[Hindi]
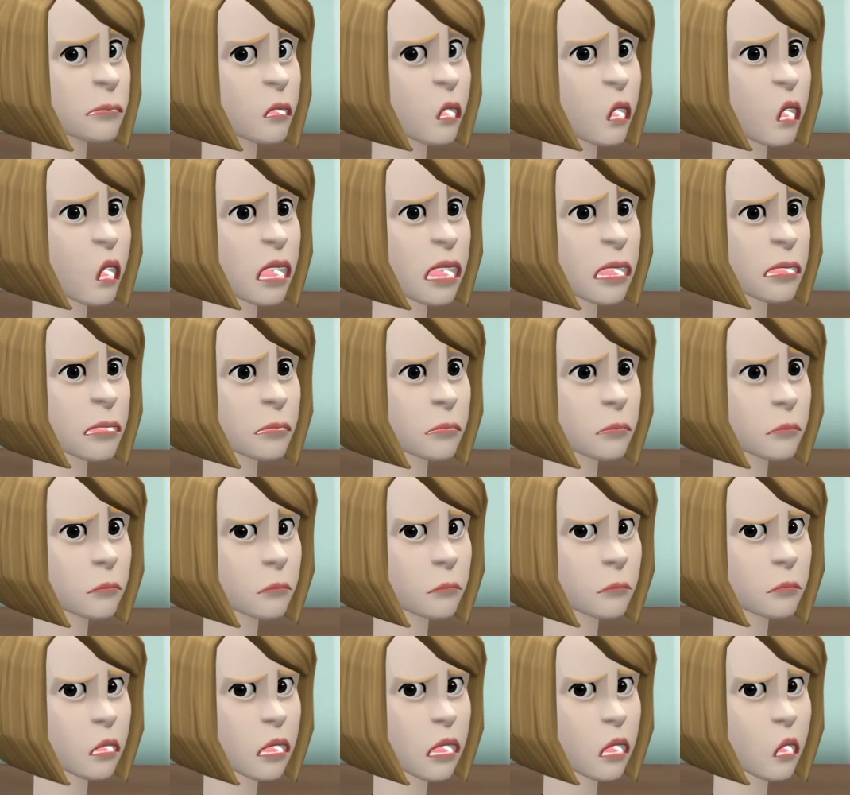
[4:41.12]
अरे
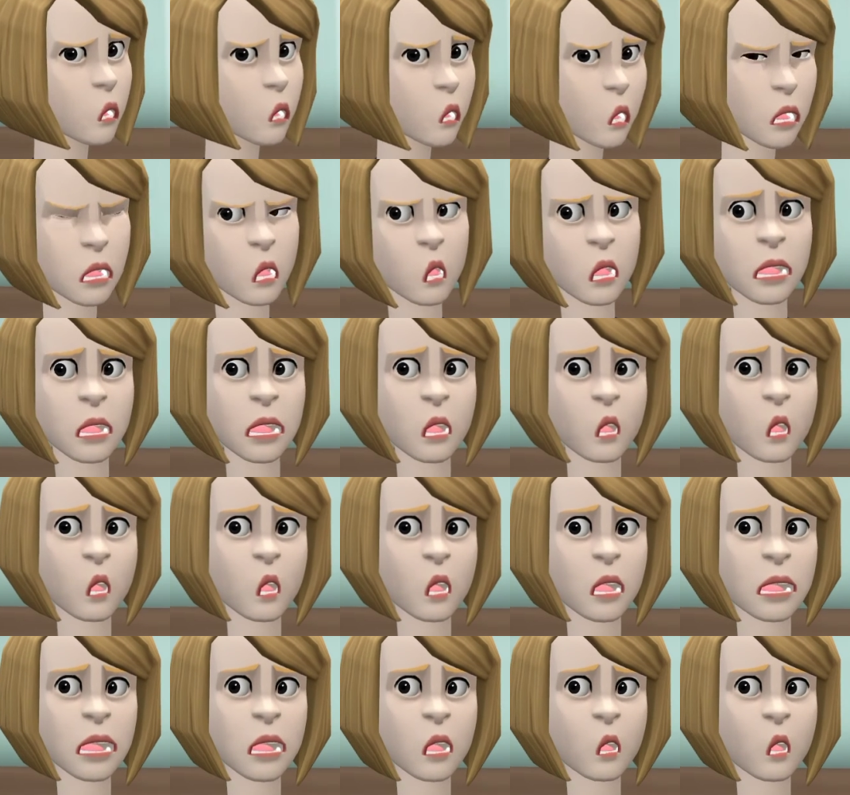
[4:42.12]
कुमकुम तो मर
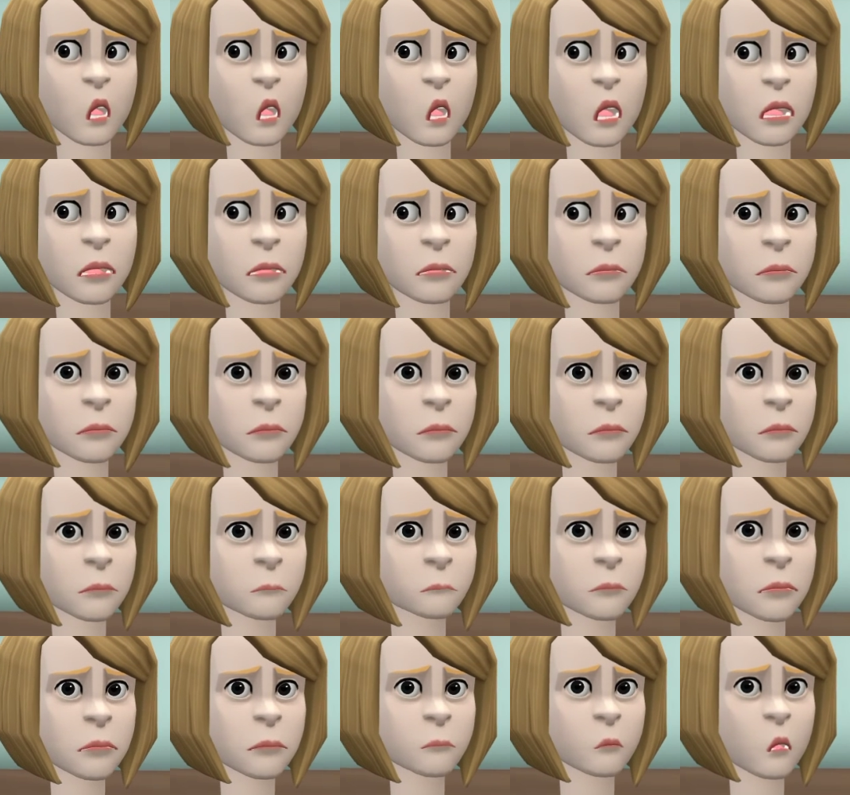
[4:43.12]
चुकी है
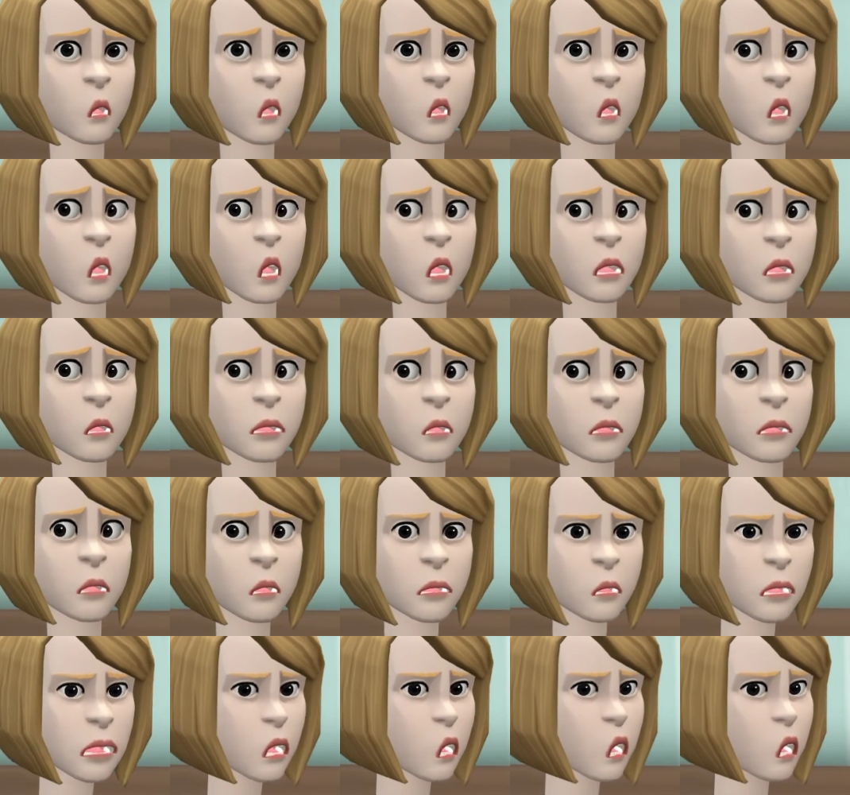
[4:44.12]
हो सकता है
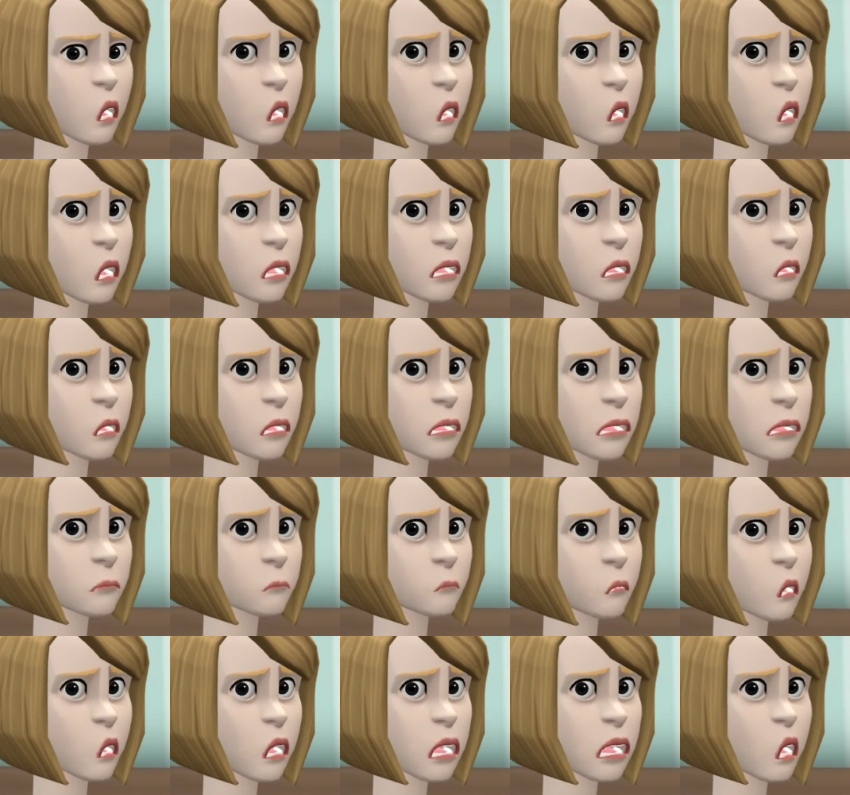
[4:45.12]
मुझे कोई गलत
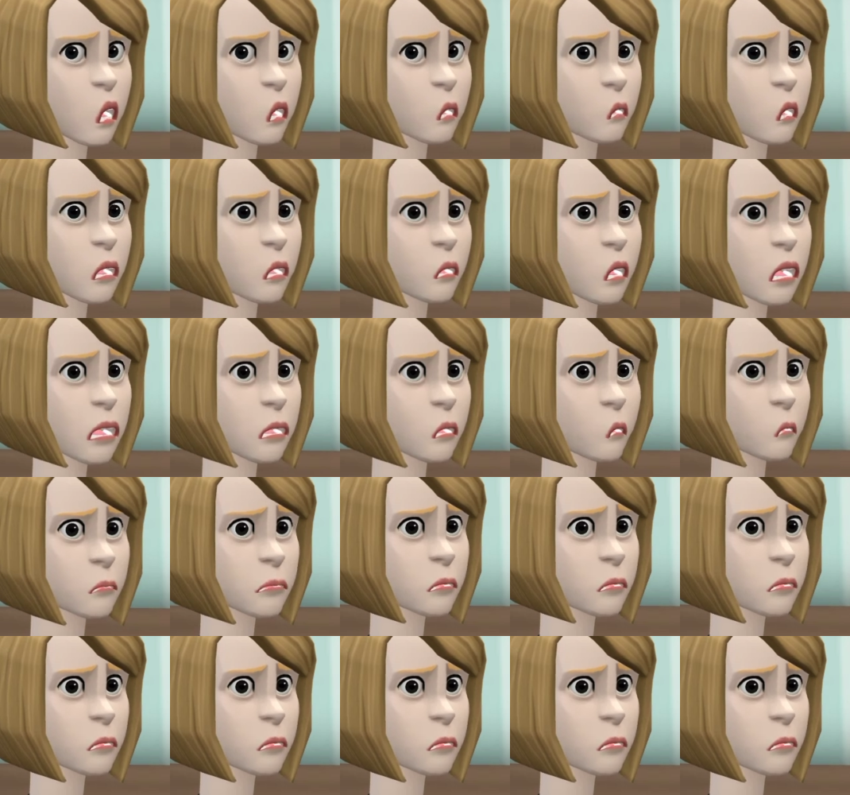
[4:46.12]
फहमी हो रही है